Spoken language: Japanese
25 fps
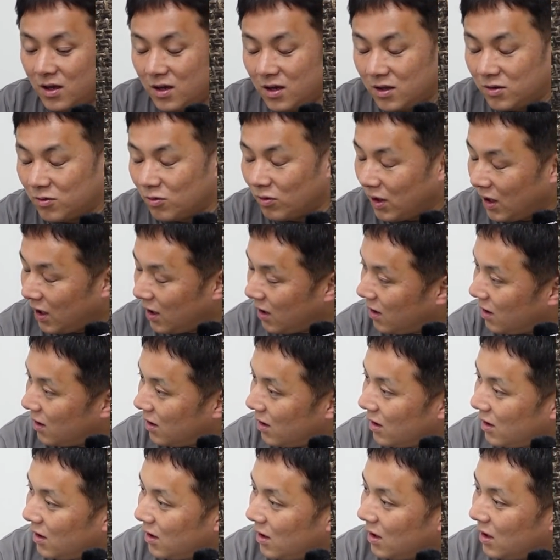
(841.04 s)
えっ、ー、とね、
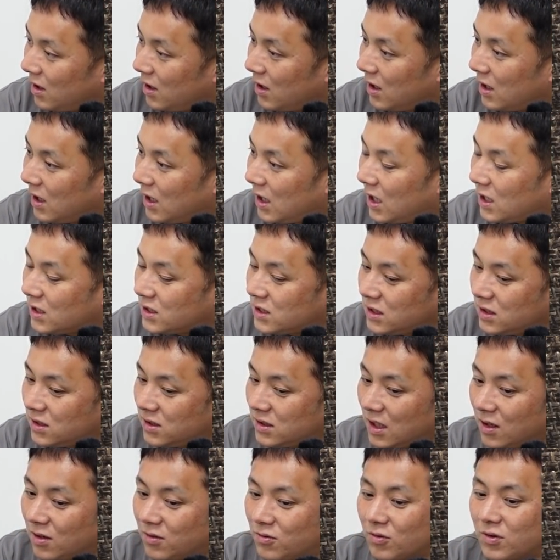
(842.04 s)

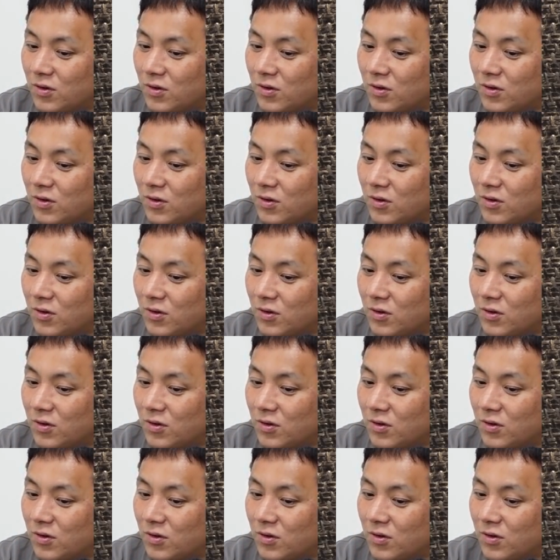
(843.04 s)
走ってる